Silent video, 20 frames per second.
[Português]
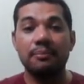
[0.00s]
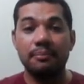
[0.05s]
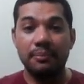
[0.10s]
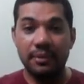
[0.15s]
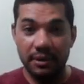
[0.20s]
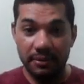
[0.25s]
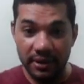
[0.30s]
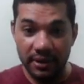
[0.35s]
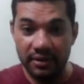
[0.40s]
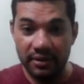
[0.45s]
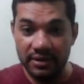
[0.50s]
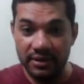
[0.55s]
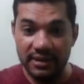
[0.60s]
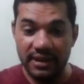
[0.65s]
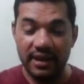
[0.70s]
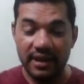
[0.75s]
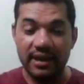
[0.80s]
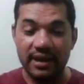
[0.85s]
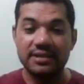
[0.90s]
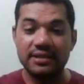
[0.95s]
Primeiro
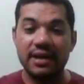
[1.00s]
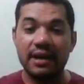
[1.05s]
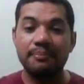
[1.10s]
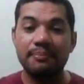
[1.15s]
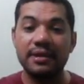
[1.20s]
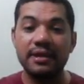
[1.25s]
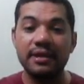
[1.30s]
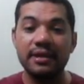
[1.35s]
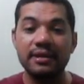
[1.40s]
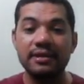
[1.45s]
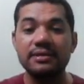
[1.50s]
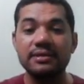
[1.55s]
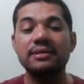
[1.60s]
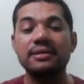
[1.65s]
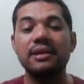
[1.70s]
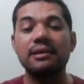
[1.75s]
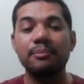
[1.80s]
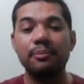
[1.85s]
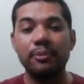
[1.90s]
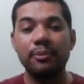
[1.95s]
insere as chapinhas,
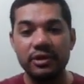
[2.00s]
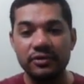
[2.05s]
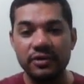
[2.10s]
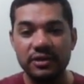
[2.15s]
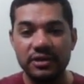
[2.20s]
depois